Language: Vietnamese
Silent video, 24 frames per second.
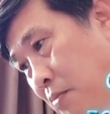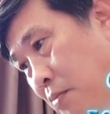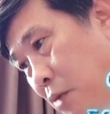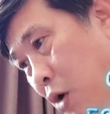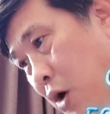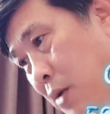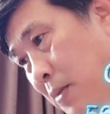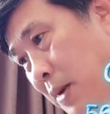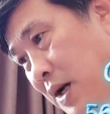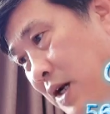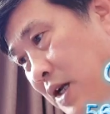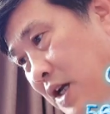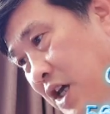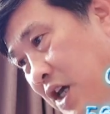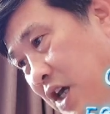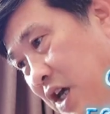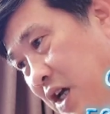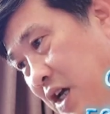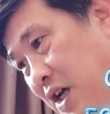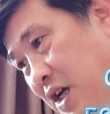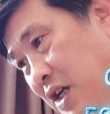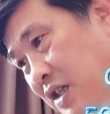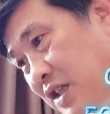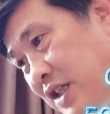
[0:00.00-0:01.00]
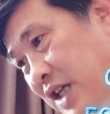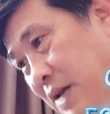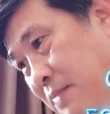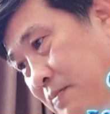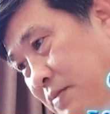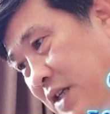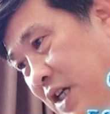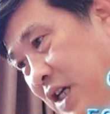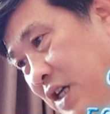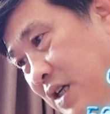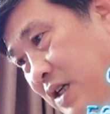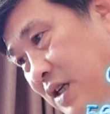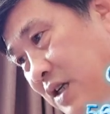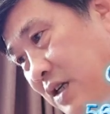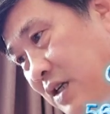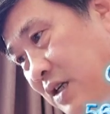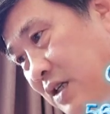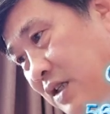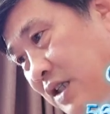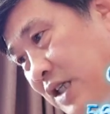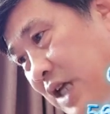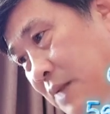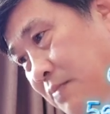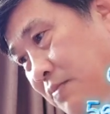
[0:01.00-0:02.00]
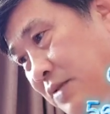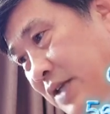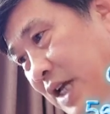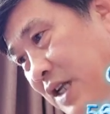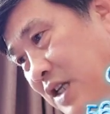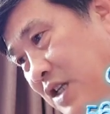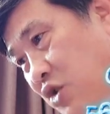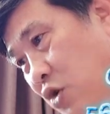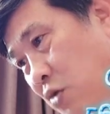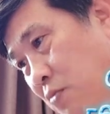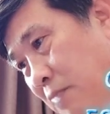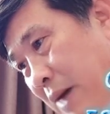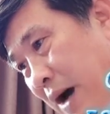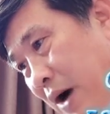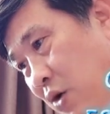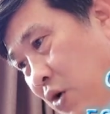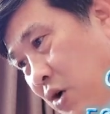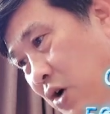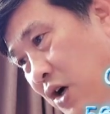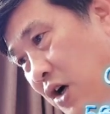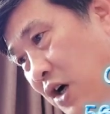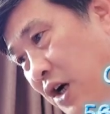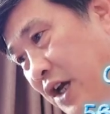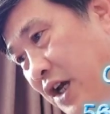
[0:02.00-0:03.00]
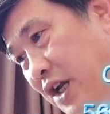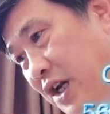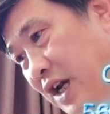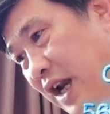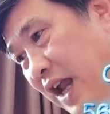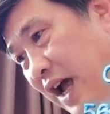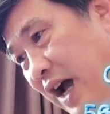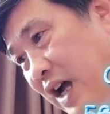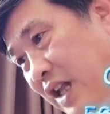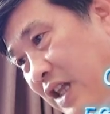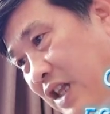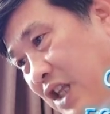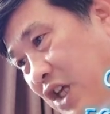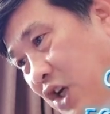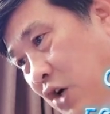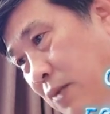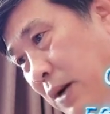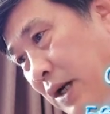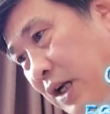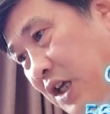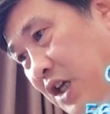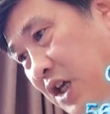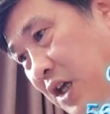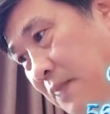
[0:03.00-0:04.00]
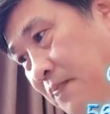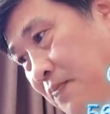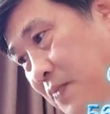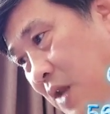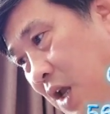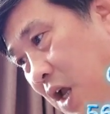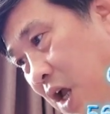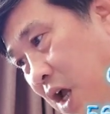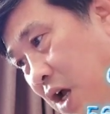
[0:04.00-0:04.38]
Bùi nguyên Minh kia xem xét xem xét dung mạo liền là tiểu bạch kiểm,